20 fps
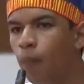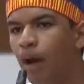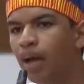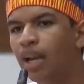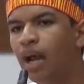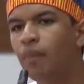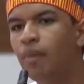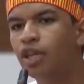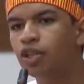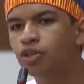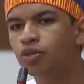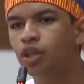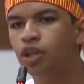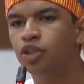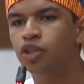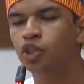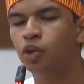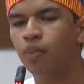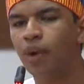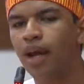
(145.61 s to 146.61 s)

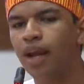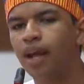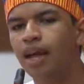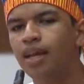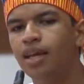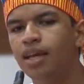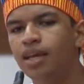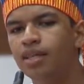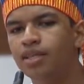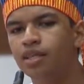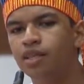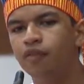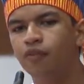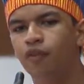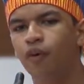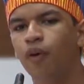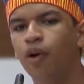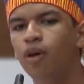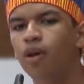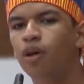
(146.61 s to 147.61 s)
observar os problemas e
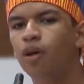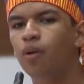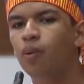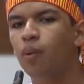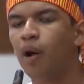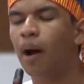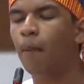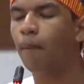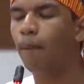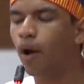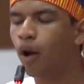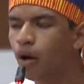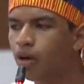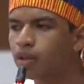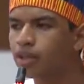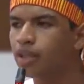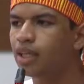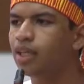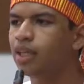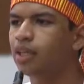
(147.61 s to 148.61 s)
propor
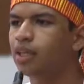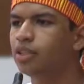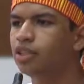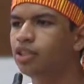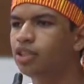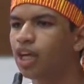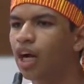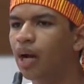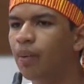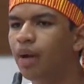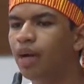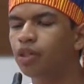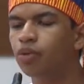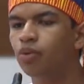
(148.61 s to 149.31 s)
soluções por meio de